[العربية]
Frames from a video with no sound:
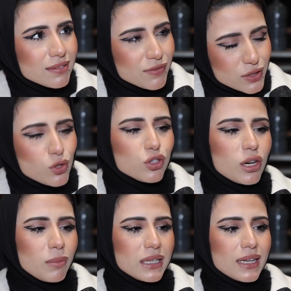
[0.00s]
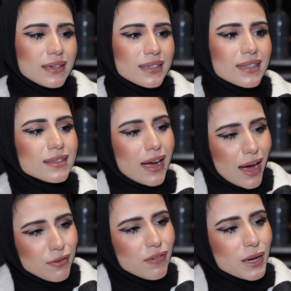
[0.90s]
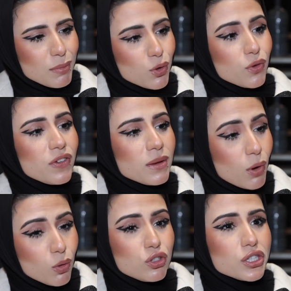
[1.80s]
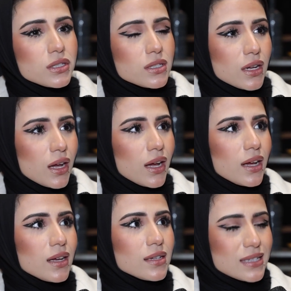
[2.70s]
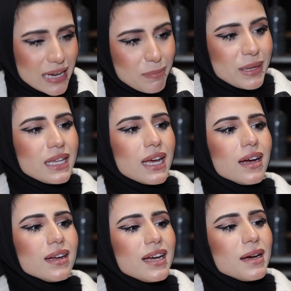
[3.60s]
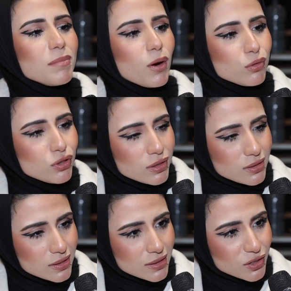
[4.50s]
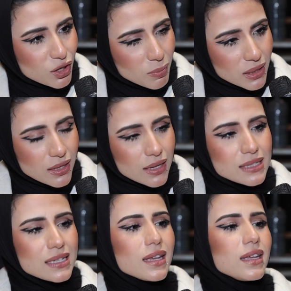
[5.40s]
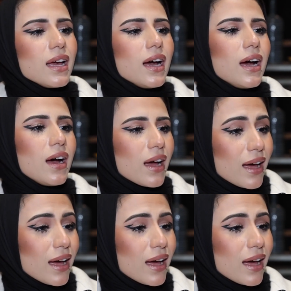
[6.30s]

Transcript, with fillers: في السوشيال ميديا كنت عارفة أنه بيكون في موجة سلبية موجة كومنتات سيئة